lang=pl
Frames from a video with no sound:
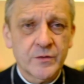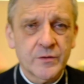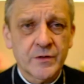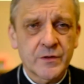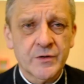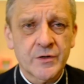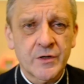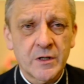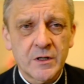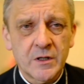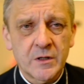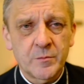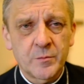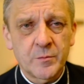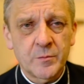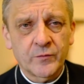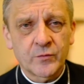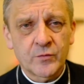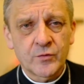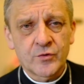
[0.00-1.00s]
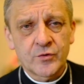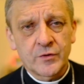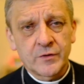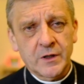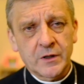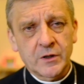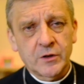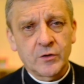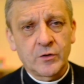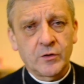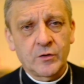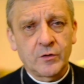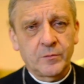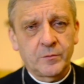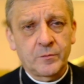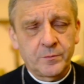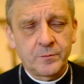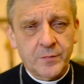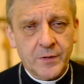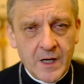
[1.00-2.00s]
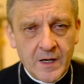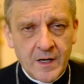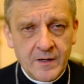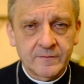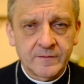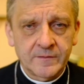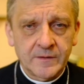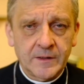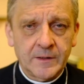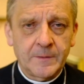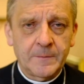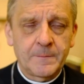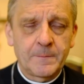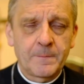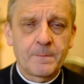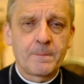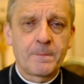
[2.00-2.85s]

z Księgi Powtórzonego Prawa,